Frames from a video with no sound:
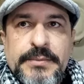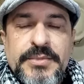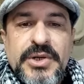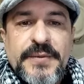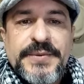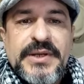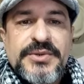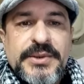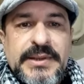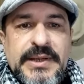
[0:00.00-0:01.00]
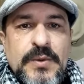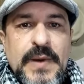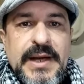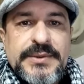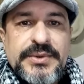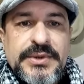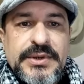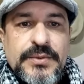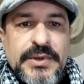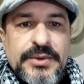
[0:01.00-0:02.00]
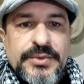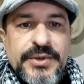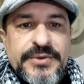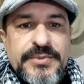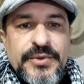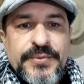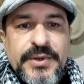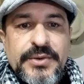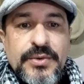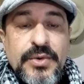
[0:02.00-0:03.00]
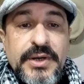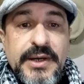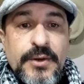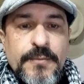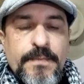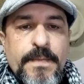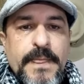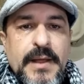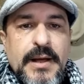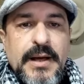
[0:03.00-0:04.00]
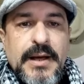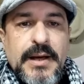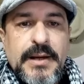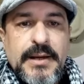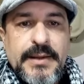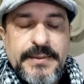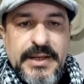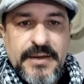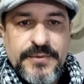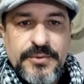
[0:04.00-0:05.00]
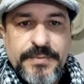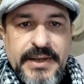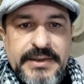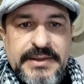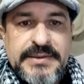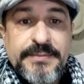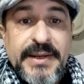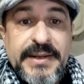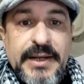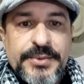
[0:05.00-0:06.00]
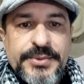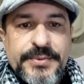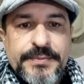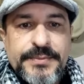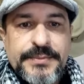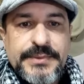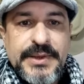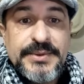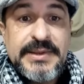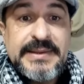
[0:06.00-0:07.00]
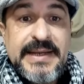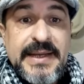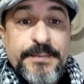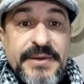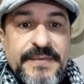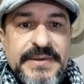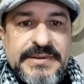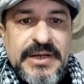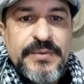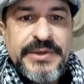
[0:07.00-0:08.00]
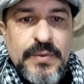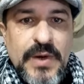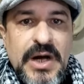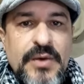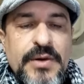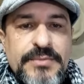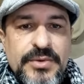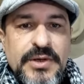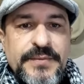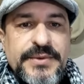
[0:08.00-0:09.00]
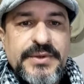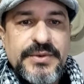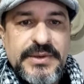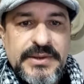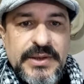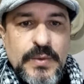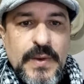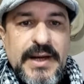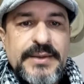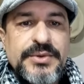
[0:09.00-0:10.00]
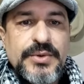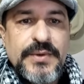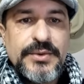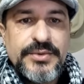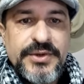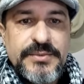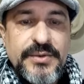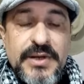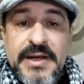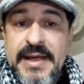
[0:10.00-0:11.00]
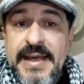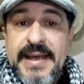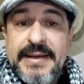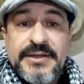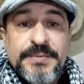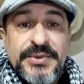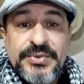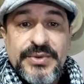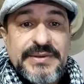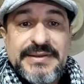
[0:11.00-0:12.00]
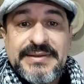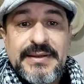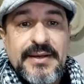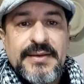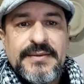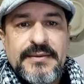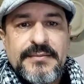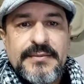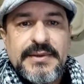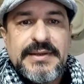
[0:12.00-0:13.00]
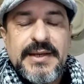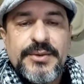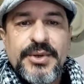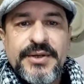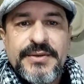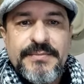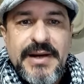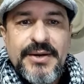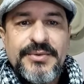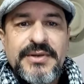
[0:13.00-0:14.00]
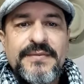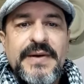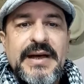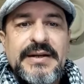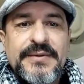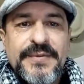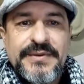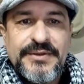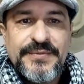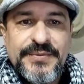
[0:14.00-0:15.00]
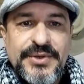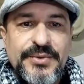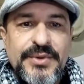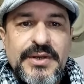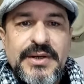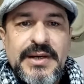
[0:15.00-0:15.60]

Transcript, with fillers: 1984 e no ano 2000 foi que ocorreu a neve no planície e planalto tanto que tem a previsão igual a 1984 e o ano 2000, é que as pessoas esquecem que é normal nevar e fazer frio